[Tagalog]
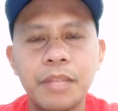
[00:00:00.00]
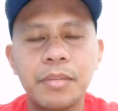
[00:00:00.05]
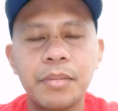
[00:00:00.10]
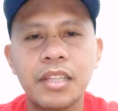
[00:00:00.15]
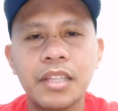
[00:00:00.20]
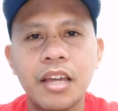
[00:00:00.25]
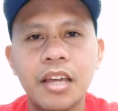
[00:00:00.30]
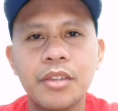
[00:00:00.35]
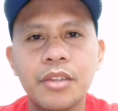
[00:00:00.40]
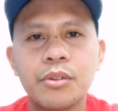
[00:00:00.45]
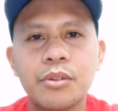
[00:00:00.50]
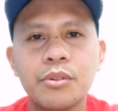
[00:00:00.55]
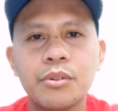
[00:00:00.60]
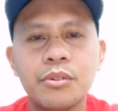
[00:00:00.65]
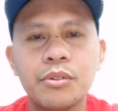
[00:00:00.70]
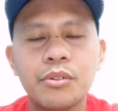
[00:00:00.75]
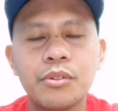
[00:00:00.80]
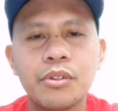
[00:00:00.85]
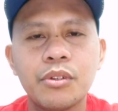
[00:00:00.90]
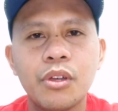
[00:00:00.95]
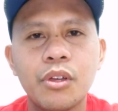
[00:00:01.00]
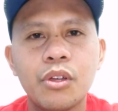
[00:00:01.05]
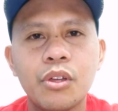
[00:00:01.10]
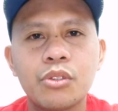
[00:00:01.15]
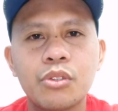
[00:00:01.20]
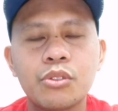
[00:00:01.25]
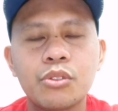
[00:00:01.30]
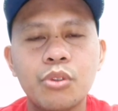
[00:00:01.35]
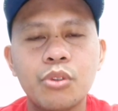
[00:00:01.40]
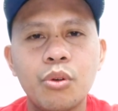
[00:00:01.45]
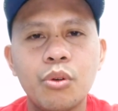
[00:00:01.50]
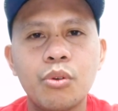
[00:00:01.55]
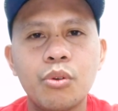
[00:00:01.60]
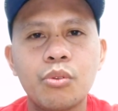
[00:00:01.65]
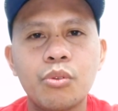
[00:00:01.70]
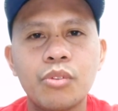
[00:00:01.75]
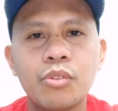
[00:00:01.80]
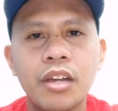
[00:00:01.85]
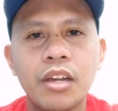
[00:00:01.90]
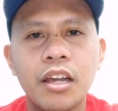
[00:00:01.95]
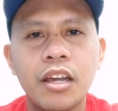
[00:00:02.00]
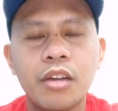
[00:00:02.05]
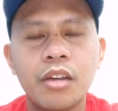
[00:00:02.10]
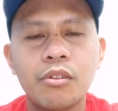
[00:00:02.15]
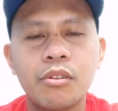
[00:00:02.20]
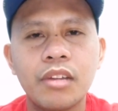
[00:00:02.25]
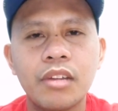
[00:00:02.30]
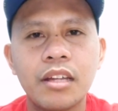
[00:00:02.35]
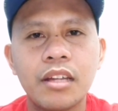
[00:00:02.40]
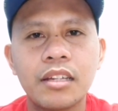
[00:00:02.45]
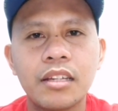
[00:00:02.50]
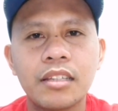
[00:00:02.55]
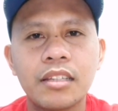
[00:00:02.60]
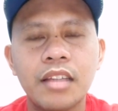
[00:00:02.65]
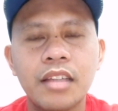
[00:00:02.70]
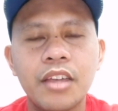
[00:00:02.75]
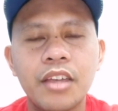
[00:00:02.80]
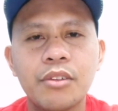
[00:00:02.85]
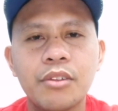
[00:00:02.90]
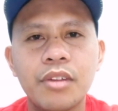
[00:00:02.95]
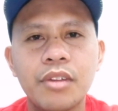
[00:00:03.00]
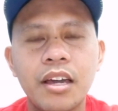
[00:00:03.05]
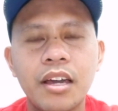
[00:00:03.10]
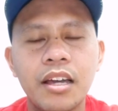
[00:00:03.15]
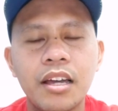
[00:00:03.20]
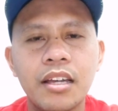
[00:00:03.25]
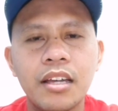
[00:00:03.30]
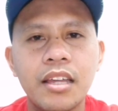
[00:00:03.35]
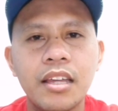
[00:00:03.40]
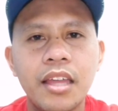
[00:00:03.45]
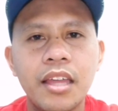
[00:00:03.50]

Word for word: pa tayo so nagkaroon lang na tayo ng